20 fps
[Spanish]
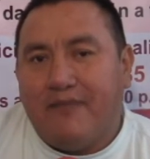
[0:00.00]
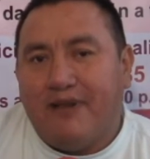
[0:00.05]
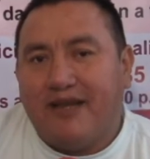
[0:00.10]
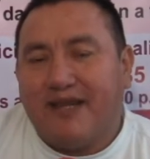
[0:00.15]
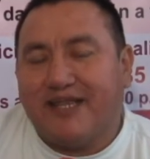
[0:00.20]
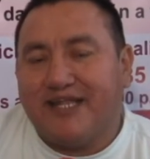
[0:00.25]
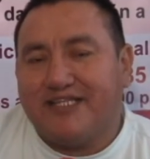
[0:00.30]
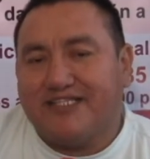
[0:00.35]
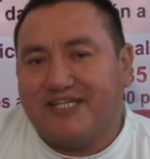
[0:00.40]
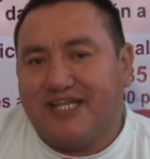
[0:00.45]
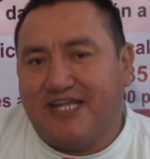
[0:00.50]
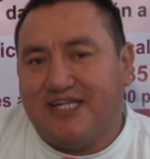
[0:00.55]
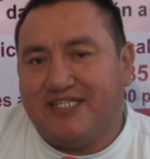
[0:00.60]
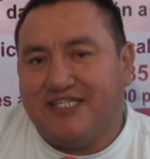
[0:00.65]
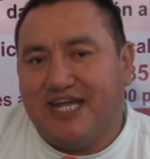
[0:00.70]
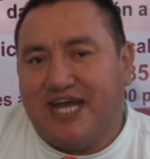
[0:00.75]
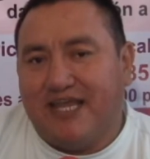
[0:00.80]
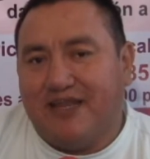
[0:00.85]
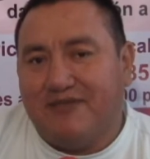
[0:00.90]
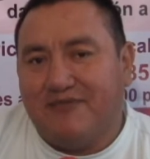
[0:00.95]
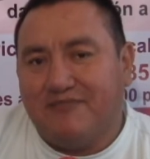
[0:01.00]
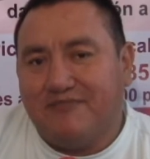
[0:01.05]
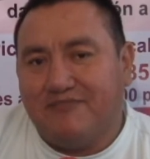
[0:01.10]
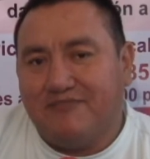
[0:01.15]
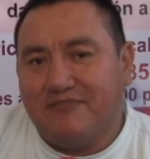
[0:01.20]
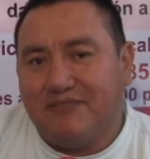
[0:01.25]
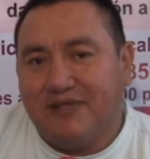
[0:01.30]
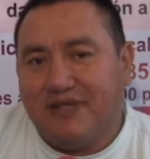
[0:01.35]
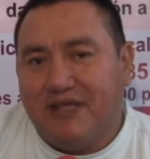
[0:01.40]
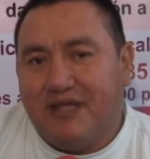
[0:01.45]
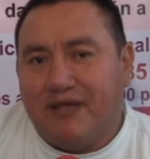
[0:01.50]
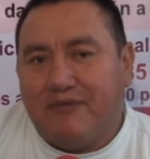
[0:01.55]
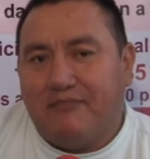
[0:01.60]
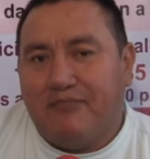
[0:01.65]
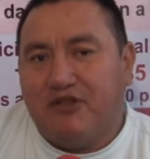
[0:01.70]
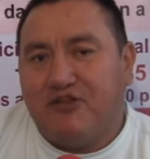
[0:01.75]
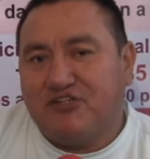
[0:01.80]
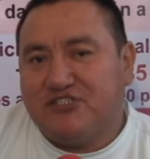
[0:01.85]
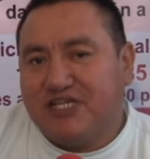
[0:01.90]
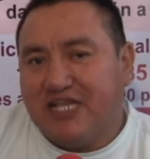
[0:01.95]
residencial.
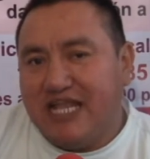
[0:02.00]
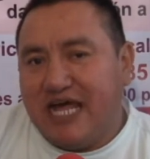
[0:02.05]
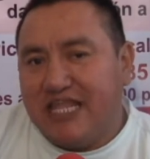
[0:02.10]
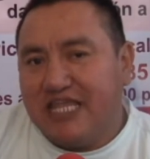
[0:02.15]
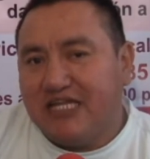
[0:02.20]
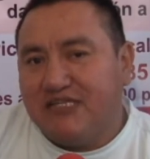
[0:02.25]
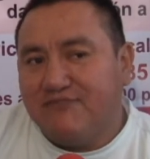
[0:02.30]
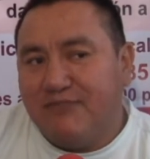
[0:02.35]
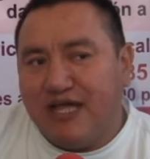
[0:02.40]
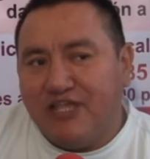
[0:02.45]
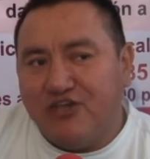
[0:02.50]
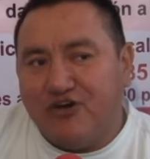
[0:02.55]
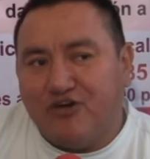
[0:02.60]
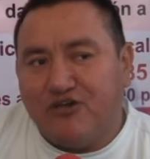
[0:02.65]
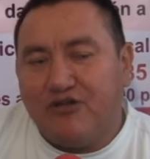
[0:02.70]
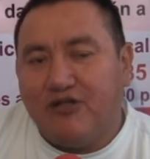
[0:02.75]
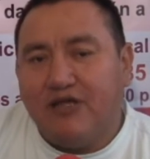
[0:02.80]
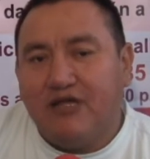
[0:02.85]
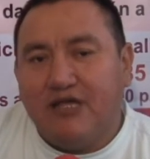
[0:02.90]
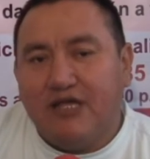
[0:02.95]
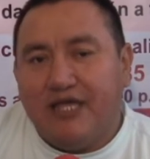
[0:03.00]
Pero si el área es mayor,